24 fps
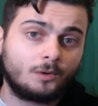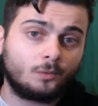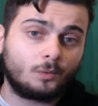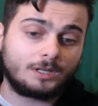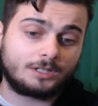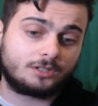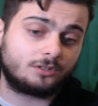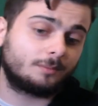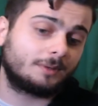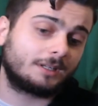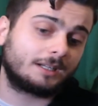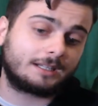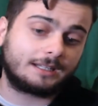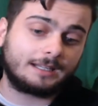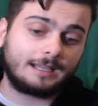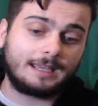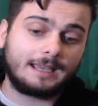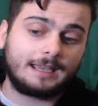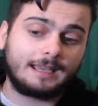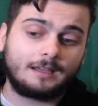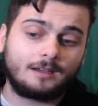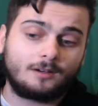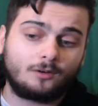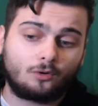Questo
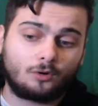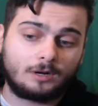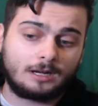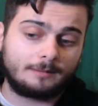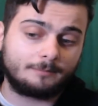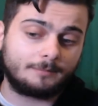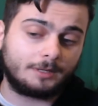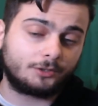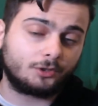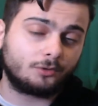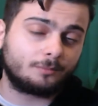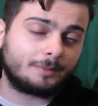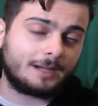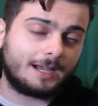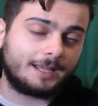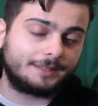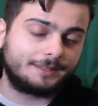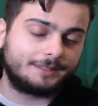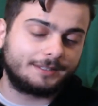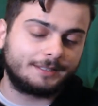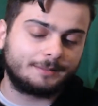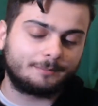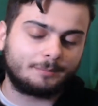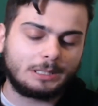perché ho cambiato
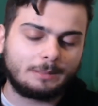pad,